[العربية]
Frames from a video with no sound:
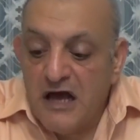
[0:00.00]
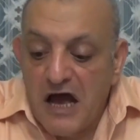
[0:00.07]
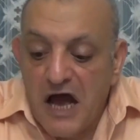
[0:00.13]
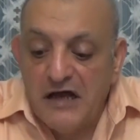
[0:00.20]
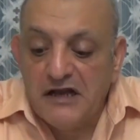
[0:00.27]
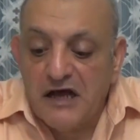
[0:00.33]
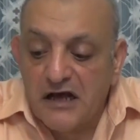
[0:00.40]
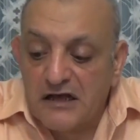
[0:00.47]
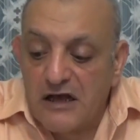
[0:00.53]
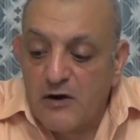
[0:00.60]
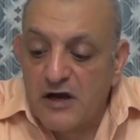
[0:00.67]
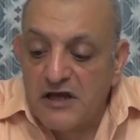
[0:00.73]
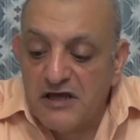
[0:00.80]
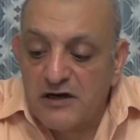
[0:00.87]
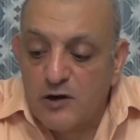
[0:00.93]
انا
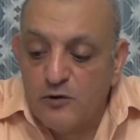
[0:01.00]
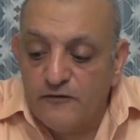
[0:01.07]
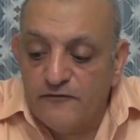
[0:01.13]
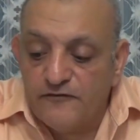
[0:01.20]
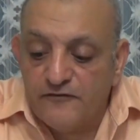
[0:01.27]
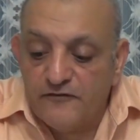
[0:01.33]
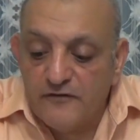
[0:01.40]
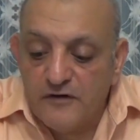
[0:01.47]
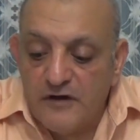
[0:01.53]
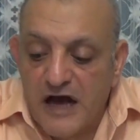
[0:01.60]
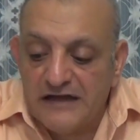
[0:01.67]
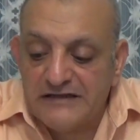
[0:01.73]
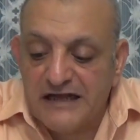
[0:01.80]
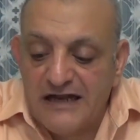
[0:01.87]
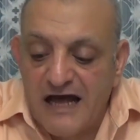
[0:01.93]
كواجي رؤوف
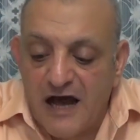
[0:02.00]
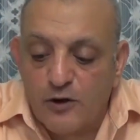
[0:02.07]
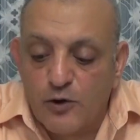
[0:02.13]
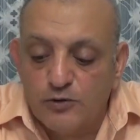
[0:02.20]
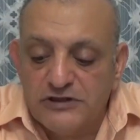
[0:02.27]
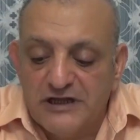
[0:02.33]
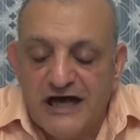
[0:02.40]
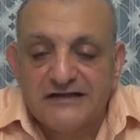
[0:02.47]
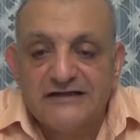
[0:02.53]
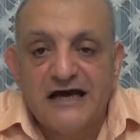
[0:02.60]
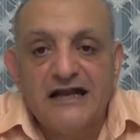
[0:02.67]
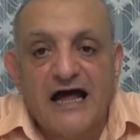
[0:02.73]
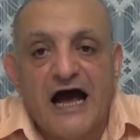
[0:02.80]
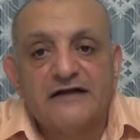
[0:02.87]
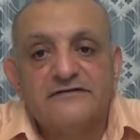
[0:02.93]
انا لا اكون
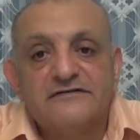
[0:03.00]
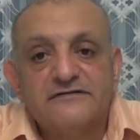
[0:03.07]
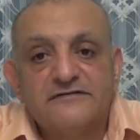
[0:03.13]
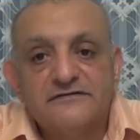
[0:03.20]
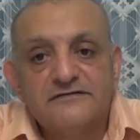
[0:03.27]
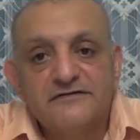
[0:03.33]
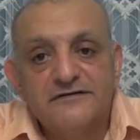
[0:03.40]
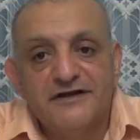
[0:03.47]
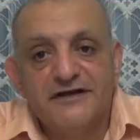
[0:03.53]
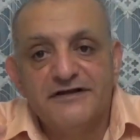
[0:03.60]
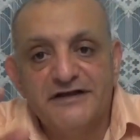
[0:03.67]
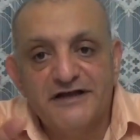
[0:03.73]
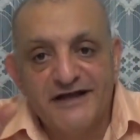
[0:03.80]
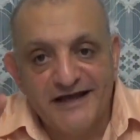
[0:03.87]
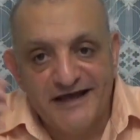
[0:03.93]
العداء لحد لان
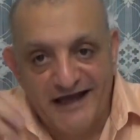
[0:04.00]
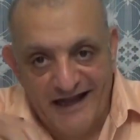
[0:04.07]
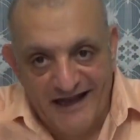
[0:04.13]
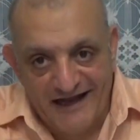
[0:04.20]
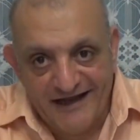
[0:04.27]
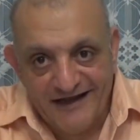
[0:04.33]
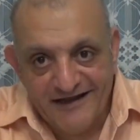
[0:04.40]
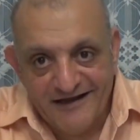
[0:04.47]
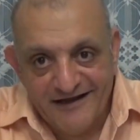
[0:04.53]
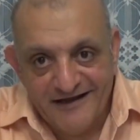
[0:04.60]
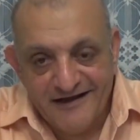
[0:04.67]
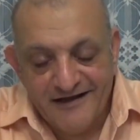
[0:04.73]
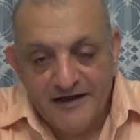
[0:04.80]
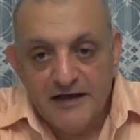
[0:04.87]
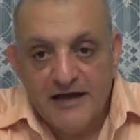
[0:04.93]
انجيلي
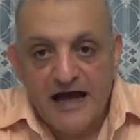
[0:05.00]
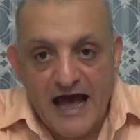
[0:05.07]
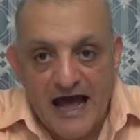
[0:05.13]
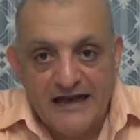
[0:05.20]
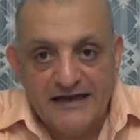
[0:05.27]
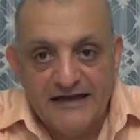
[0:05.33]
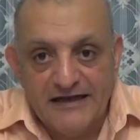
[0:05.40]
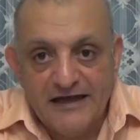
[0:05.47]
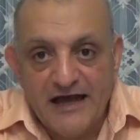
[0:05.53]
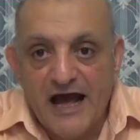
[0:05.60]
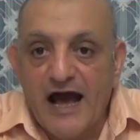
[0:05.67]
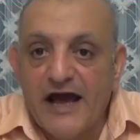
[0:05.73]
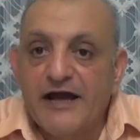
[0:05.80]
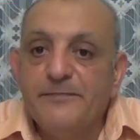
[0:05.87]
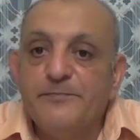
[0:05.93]
قال لي
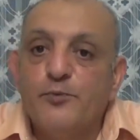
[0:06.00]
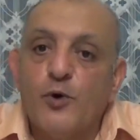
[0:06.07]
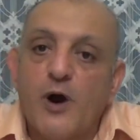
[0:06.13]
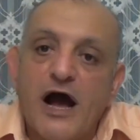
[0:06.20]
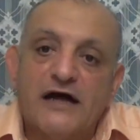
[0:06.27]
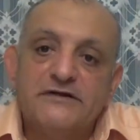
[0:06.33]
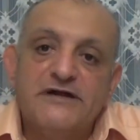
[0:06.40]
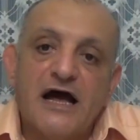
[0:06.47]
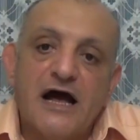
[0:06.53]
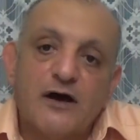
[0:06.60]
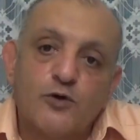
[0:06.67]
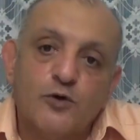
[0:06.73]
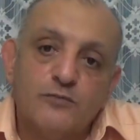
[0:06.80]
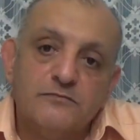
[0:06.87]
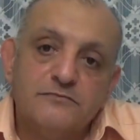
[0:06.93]
احبوا
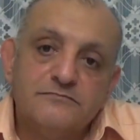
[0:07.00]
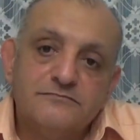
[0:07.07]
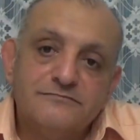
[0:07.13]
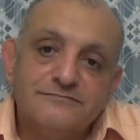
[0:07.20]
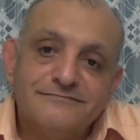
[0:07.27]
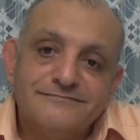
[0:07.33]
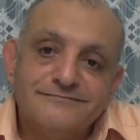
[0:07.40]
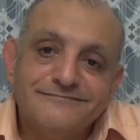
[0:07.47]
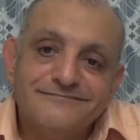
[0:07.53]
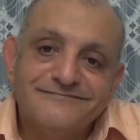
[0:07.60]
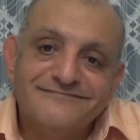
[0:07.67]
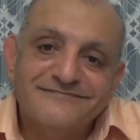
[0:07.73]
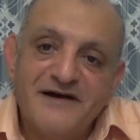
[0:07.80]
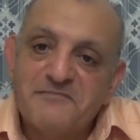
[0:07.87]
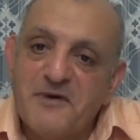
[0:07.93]
اعداءكم
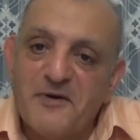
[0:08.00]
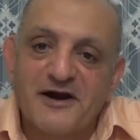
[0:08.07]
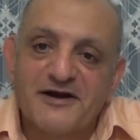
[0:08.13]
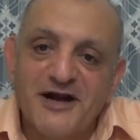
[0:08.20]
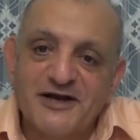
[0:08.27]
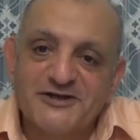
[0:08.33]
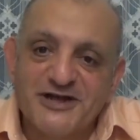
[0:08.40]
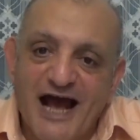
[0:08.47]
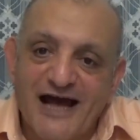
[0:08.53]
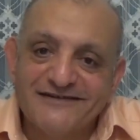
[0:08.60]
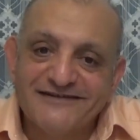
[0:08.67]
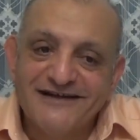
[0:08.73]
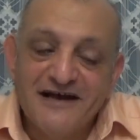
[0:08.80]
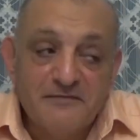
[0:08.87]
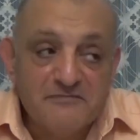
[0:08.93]
ما بكرهش حد
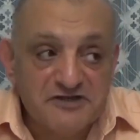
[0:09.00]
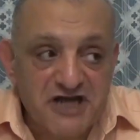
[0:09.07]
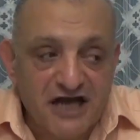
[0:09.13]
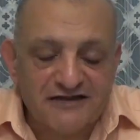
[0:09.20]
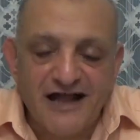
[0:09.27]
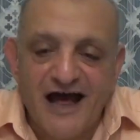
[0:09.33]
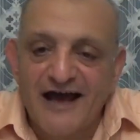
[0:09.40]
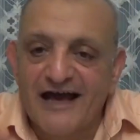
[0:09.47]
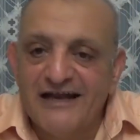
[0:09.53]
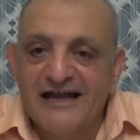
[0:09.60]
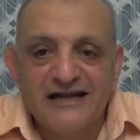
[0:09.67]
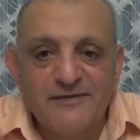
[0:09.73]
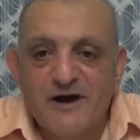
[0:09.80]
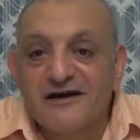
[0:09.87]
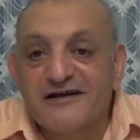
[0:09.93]
مش هطلع اغني
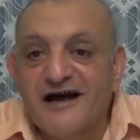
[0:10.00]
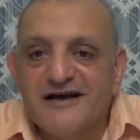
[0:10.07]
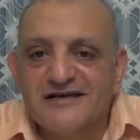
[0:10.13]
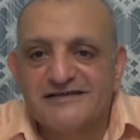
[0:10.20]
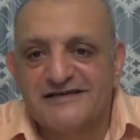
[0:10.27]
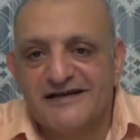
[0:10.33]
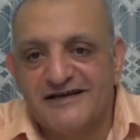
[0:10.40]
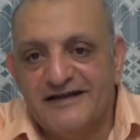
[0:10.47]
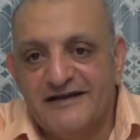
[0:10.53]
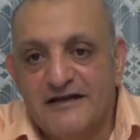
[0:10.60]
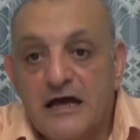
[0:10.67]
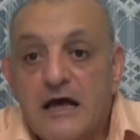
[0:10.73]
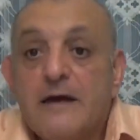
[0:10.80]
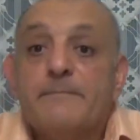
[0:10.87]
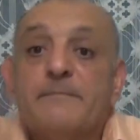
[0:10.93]
انا بكره اسرائيل
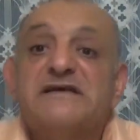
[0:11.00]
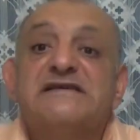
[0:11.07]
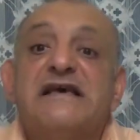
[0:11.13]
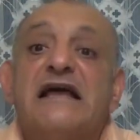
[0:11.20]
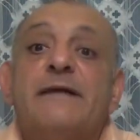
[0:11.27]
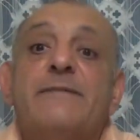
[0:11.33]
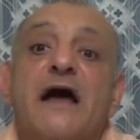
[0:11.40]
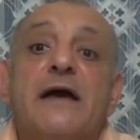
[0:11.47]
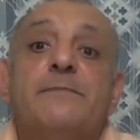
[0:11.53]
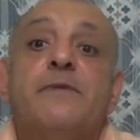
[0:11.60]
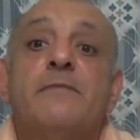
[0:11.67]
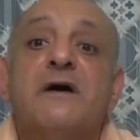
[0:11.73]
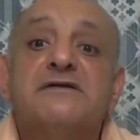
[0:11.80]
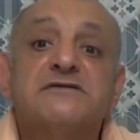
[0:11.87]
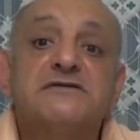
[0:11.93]
بس انا بحب
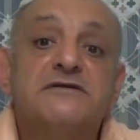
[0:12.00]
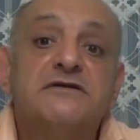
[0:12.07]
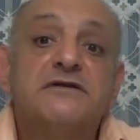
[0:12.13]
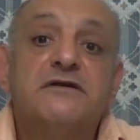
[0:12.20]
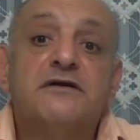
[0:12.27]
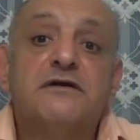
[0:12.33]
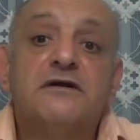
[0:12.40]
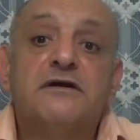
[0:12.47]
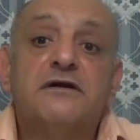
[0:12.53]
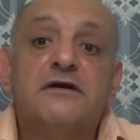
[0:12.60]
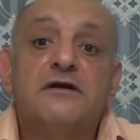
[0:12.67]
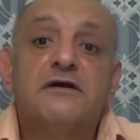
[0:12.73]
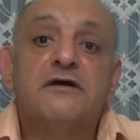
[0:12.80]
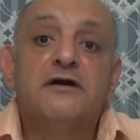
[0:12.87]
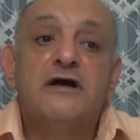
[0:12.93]
مصر
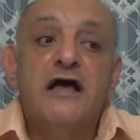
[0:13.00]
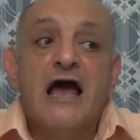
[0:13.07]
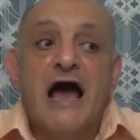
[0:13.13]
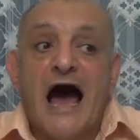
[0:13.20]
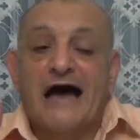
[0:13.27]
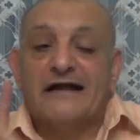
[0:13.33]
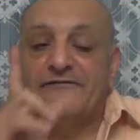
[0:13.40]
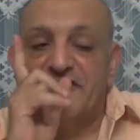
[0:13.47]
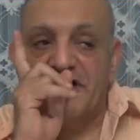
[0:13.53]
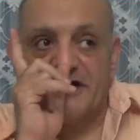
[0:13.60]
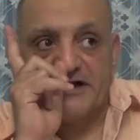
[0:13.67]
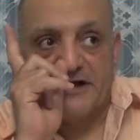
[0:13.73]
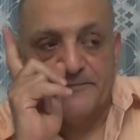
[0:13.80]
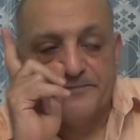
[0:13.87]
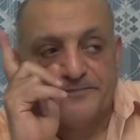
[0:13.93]
على
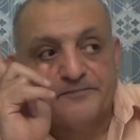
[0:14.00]
فكره